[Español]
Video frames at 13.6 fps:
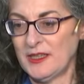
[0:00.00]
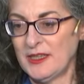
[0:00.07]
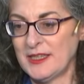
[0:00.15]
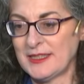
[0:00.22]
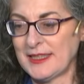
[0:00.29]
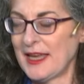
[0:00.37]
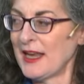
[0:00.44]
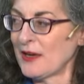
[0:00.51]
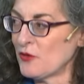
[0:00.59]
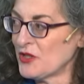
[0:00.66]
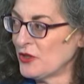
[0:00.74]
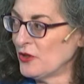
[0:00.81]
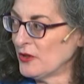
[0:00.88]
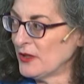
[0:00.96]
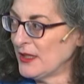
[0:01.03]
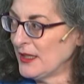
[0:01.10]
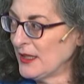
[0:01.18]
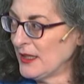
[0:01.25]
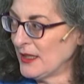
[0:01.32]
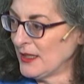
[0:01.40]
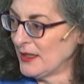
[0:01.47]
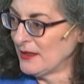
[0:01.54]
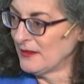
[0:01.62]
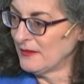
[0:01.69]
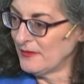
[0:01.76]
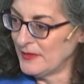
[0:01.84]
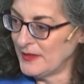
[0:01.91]
está la cuestión de,
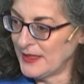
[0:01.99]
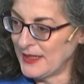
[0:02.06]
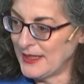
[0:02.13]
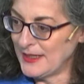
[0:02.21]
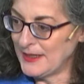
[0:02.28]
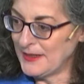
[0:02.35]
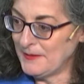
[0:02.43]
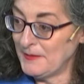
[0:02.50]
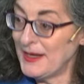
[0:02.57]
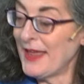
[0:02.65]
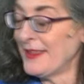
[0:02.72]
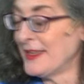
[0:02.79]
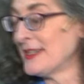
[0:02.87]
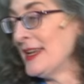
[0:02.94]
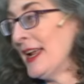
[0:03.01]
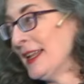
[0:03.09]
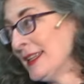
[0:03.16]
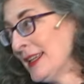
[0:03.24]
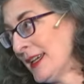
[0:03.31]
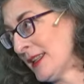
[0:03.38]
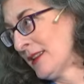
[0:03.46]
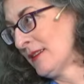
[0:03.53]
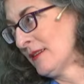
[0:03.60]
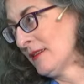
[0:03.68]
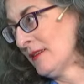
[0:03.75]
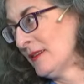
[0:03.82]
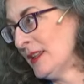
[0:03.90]
la deslealtad
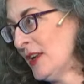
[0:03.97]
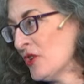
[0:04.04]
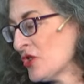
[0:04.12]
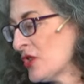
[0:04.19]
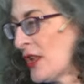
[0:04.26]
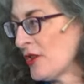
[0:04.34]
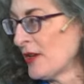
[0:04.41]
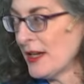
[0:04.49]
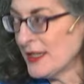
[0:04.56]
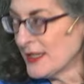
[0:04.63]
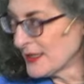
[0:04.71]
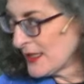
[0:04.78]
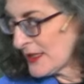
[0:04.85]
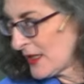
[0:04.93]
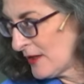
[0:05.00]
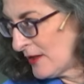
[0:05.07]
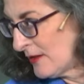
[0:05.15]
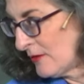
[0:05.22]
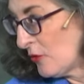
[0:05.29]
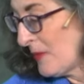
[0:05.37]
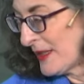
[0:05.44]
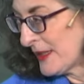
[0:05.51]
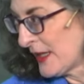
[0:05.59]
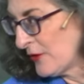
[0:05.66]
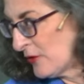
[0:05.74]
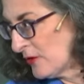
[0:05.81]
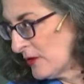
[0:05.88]
de los nacionalistas que no
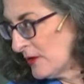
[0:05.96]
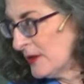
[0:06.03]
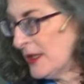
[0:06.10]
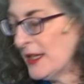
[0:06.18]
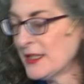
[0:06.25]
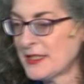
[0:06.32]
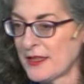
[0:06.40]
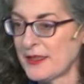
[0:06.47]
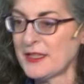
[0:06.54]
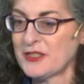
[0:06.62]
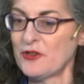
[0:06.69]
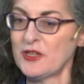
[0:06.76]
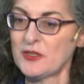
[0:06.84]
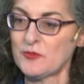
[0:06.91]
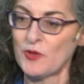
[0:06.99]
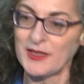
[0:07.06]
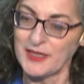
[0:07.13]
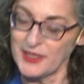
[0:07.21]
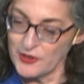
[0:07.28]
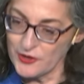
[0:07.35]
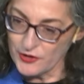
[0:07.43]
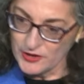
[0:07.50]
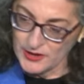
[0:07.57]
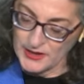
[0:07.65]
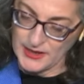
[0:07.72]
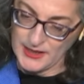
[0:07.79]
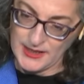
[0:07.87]
mataron, mm. del secesionismo anterior
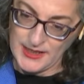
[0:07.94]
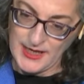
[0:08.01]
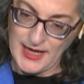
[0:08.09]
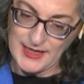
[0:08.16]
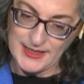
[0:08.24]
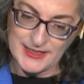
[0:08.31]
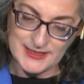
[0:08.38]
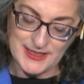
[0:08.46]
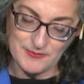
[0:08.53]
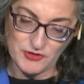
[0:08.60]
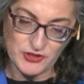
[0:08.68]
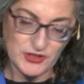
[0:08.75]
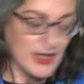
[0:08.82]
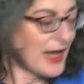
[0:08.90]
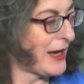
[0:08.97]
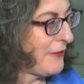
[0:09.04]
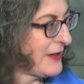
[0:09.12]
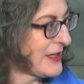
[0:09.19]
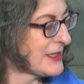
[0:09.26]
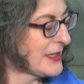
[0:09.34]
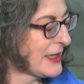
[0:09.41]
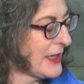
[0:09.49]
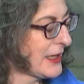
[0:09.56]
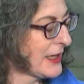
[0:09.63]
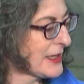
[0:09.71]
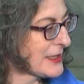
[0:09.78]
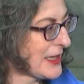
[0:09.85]
al a la fase
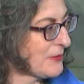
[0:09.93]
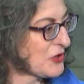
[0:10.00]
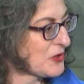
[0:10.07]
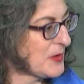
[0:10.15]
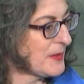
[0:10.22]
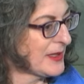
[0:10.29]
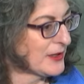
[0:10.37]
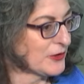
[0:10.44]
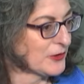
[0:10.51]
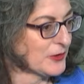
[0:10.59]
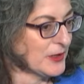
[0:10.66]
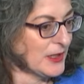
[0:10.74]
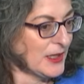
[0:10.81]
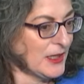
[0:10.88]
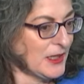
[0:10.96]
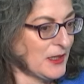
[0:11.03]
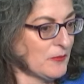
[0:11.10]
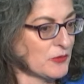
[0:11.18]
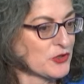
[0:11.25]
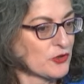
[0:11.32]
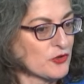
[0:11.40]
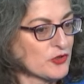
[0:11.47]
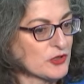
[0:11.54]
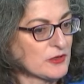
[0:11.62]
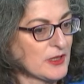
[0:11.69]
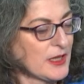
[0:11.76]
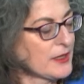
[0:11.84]
en que estamos viviendo.
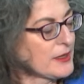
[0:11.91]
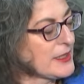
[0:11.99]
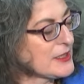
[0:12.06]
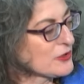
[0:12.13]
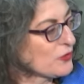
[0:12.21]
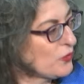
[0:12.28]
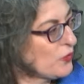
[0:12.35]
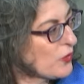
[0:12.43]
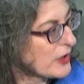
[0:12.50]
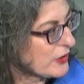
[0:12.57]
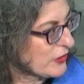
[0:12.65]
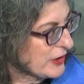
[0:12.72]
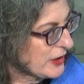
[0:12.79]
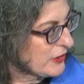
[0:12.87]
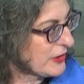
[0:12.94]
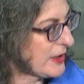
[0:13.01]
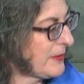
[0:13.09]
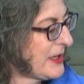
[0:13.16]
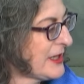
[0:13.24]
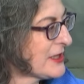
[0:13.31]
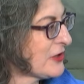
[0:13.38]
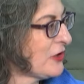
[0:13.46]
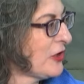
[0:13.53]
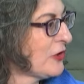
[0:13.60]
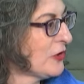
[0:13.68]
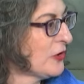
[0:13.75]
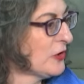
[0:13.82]
Vosotros hacéis un recorrido también
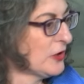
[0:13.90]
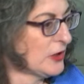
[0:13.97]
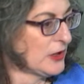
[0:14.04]
histórico